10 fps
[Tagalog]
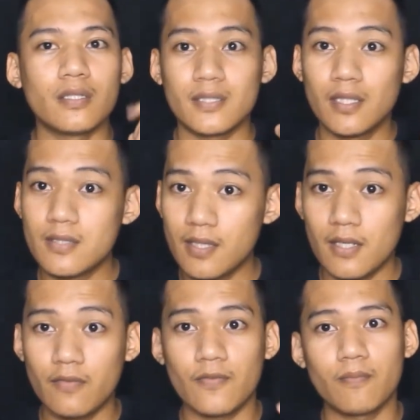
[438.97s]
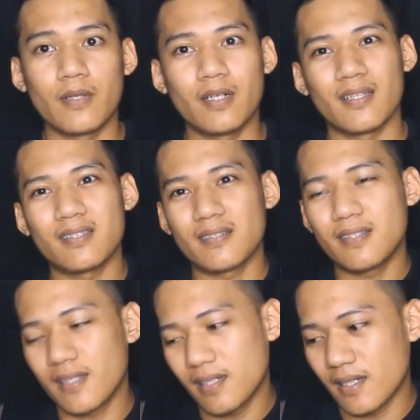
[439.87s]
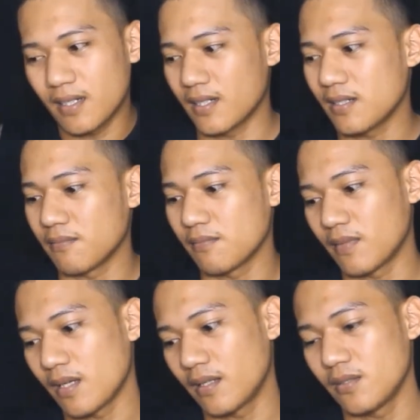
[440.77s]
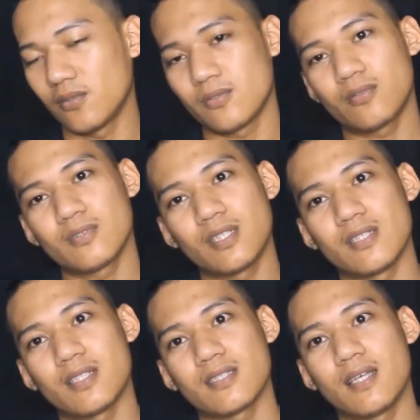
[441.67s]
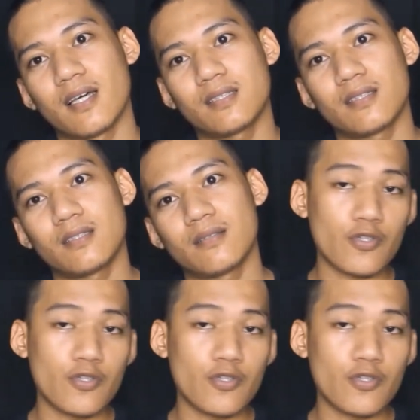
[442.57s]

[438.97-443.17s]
It's still safe, but um, I don't suggest that.